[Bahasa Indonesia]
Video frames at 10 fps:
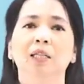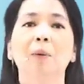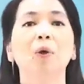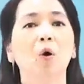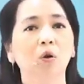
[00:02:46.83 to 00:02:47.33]

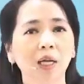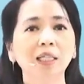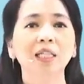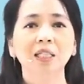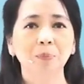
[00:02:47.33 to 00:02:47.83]
Tapi orang
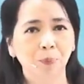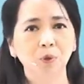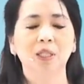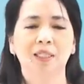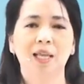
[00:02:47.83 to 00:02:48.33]
ini
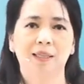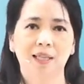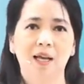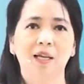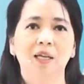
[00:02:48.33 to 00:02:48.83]
pun
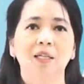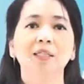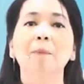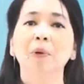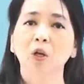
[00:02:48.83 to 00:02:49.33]
ternyata
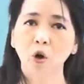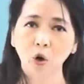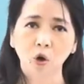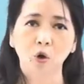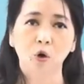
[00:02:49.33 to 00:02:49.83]
yang
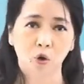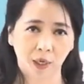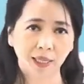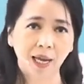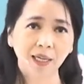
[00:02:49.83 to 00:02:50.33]
menolong
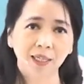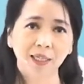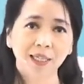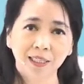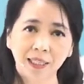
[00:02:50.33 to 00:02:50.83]
orang yang
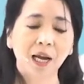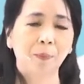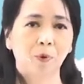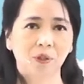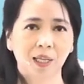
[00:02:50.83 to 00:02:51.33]

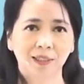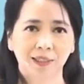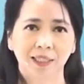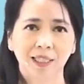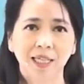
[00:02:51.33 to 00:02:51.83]
dirampok
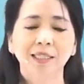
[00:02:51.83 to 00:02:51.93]
tadi.